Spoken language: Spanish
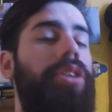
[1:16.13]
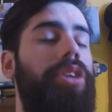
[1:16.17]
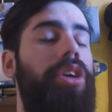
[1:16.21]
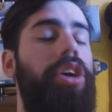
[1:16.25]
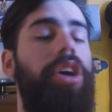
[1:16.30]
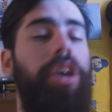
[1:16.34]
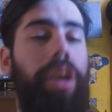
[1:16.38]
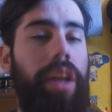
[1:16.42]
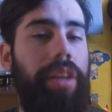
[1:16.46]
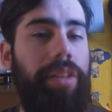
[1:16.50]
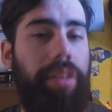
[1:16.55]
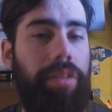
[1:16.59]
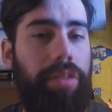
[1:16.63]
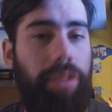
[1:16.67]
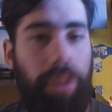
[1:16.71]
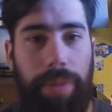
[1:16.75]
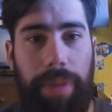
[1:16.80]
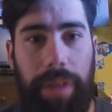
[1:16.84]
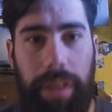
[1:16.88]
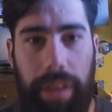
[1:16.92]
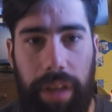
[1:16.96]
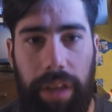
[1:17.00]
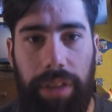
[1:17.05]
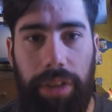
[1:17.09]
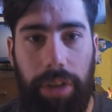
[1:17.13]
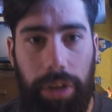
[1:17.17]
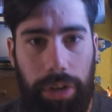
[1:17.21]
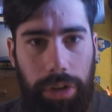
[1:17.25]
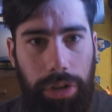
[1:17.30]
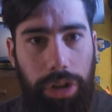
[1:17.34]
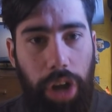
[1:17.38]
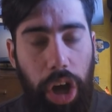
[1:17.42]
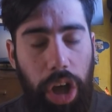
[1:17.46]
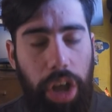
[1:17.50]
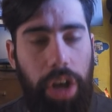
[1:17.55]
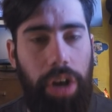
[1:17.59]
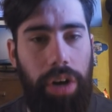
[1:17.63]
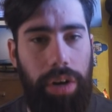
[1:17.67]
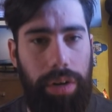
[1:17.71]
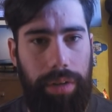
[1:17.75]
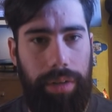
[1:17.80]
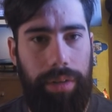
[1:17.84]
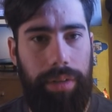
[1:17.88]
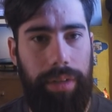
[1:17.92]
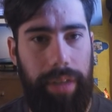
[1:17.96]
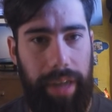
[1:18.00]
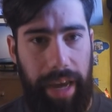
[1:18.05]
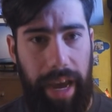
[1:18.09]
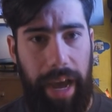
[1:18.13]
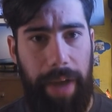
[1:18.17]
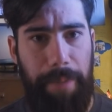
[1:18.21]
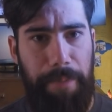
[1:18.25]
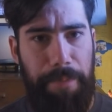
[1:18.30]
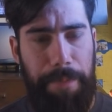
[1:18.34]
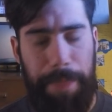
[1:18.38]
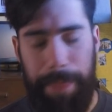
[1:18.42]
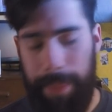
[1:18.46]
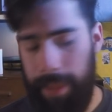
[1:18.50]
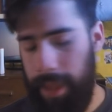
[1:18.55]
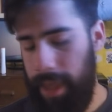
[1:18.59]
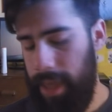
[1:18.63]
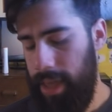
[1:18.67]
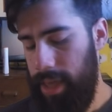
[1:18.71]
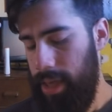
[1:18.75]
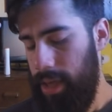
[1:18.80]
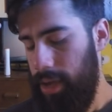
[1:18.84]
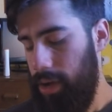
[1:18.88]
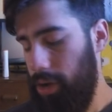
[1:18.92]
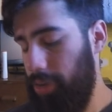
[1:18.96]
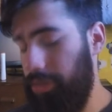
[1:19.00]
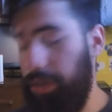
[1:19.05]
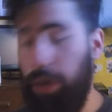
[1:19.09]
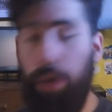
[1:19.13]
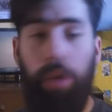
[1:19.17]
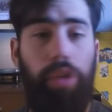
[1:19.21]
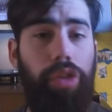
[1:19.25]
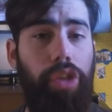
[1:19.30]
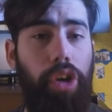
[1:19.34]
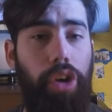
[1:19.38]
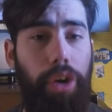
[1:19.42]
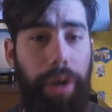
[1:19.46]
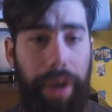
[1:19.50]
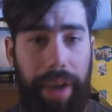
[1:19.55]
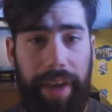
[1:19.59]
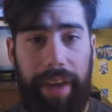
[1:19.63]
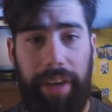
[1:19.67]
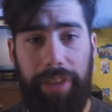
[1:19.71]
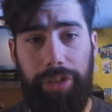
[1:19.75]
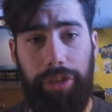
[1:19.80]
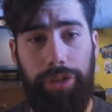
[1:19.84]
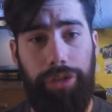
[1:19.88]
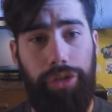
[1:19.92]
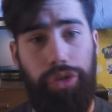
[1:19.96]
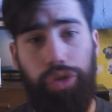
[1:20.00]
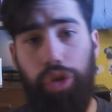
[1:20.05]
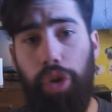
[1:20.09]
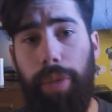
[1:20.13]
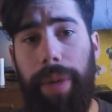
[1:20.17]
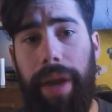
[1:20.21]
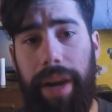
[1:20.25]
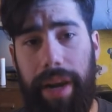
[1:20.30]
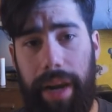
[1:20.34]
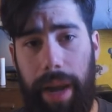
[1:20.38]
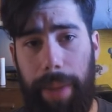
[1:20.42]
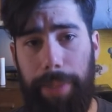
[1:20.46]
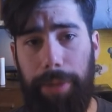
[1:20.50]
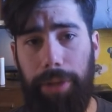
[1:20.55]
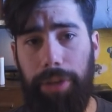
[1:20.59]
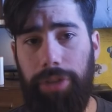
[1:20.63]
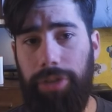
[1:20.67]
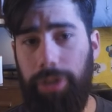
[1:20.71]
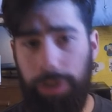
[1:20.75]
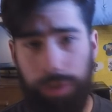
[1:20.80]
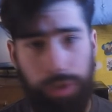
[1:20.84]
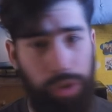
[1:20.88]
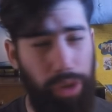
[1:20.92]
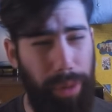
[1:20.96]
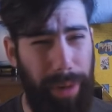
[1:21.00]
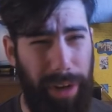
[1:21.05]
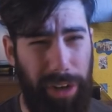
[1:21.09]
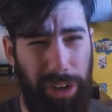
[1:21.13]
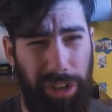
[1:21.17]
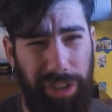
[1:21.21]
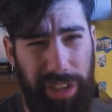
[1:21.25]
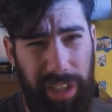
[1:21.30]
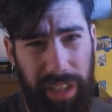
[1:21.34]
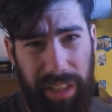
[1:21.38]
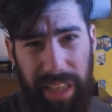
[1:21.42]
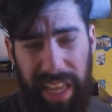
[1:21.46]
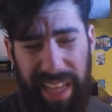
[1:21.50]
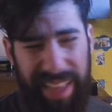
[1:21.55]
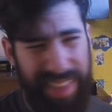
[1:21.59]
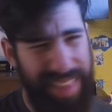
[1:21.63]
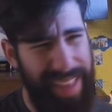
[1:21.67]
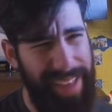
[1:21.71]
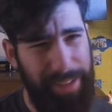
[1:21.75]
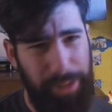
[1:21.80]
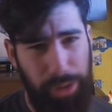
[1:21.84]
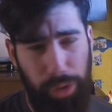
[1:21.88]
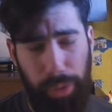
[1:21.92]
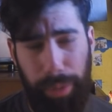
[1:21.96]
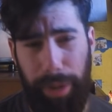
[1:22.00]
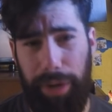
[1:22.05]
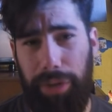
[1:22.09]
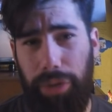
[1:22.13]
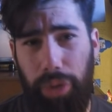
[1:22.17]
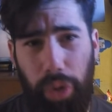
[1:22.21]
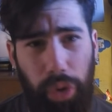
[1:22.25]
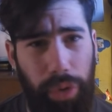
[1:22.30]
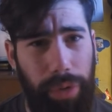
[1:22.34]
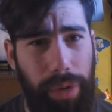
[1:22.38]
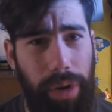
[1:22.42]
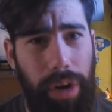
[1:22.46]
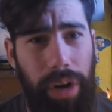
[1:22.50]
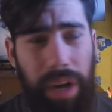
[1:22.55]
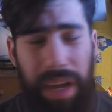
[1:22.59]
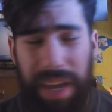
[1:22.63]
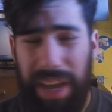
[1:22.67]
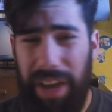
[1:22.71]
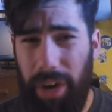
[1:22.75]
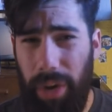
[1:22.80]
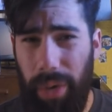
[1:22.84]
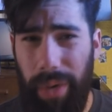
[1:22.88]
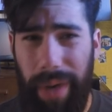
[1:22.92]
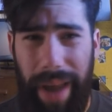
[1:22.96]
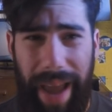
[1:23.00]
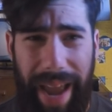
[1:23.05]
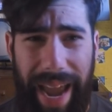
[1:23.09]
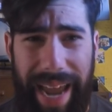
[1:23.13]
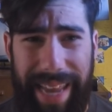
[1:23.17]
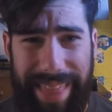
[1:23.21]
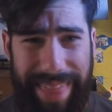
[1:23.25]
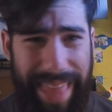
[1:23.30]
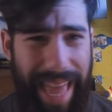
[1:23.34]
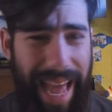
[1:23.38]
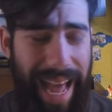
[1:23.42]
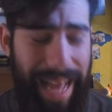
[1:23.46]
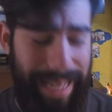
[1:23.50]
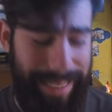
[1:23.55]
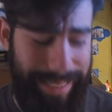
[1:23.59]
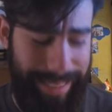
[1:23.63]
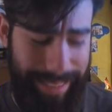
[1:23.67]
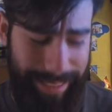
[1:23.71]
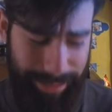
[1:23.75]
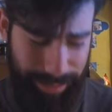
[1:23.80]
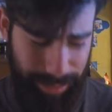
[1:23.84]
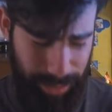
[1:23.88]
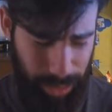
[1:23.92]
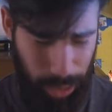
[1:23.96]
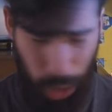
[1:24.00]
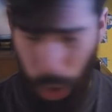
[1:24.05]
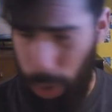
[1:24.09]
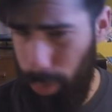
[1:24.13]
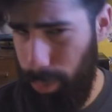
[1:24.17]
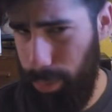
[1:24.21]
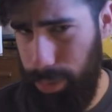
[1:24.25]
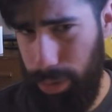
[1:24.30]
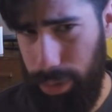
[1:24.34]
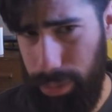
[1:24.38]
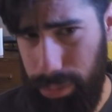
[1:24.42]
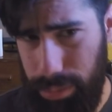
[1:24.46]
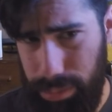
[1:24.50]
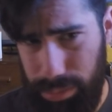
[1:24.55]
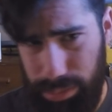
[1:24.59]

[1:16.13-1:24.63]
No les estoy mintiendo. Todo. ¿Ya? Lo segundo es que son súper rápidos. Son súper consistentes, súper turbo. Con una carta hacen combo.